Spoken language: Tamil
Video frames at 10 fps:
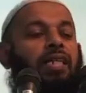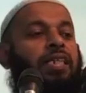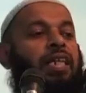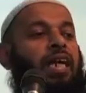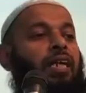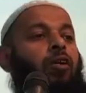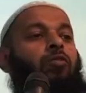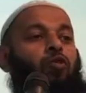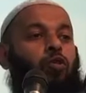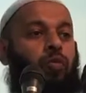
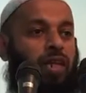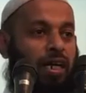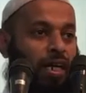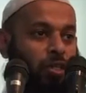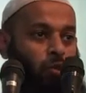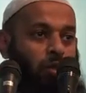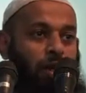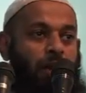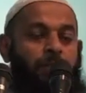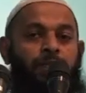என்னஹும் சுபுலனா என்று
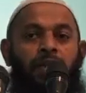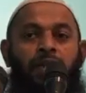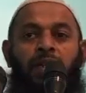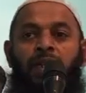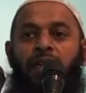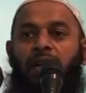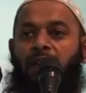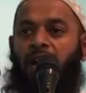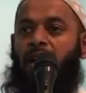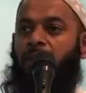சொல்கிறான்
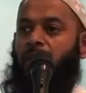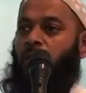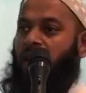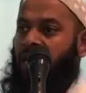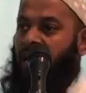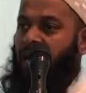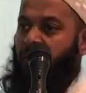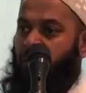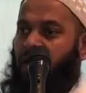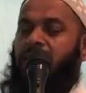இவர்கள் எமது வழியிலே
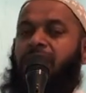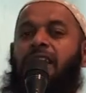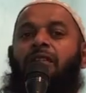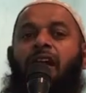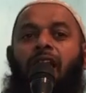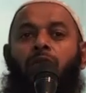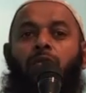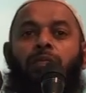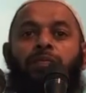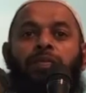முயற்சி செய்வார்களோ
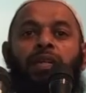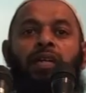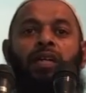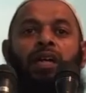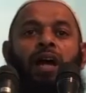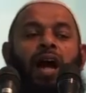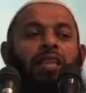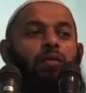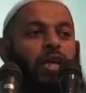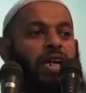
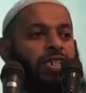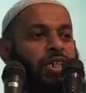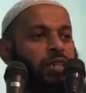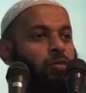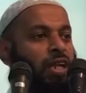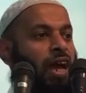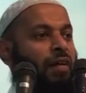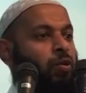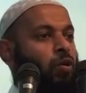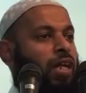அந்த முயற்சிக்கு
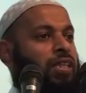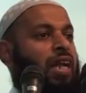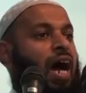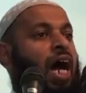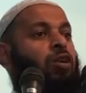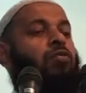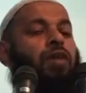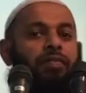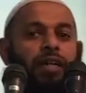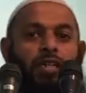முதலாவது உள்ளத்தில் ஆர்வம்
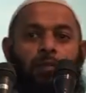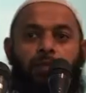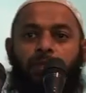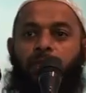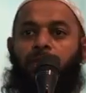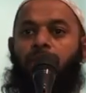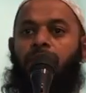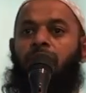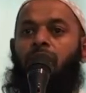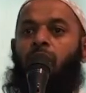வர வேண்டும்
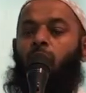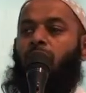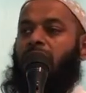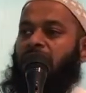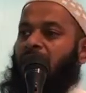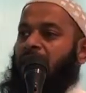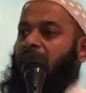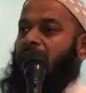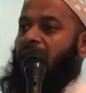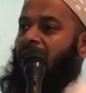உள்ளத்தில்
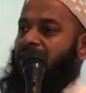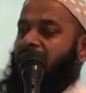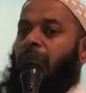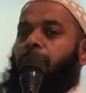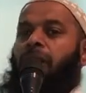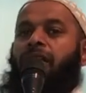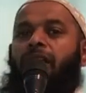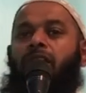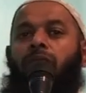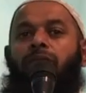அதற்கான ஆசை ஏற்பட வேண்டும்